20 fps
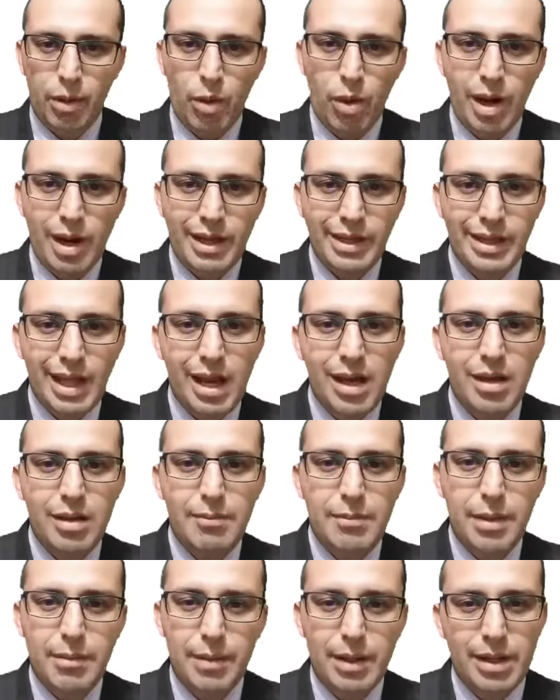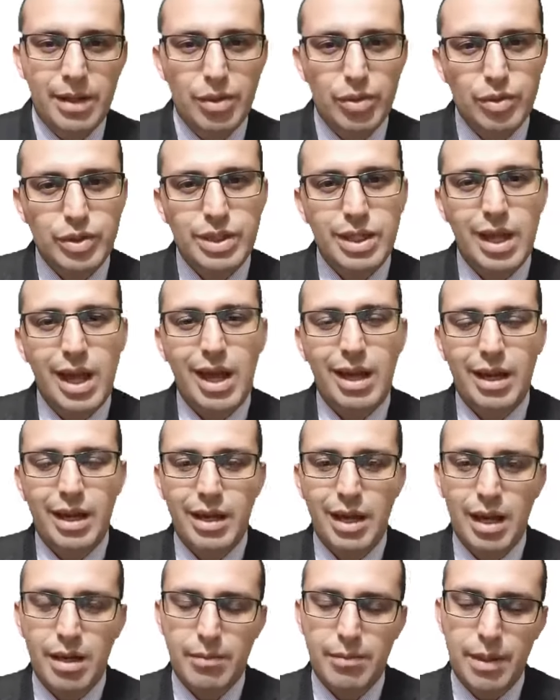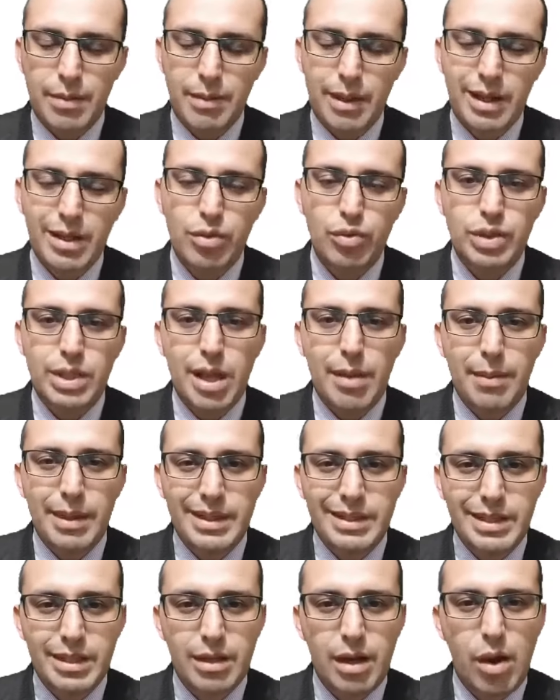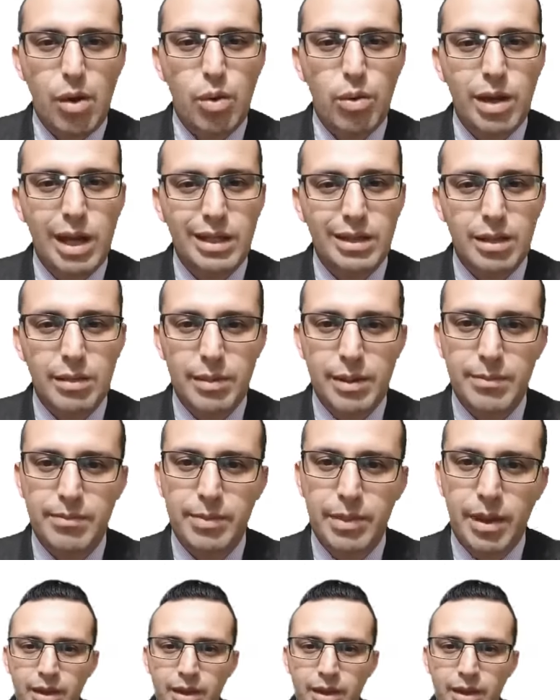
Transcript: Hola, ¿qué tal? Bienvenidos al canal, bienvenidos a Medicina Online TV.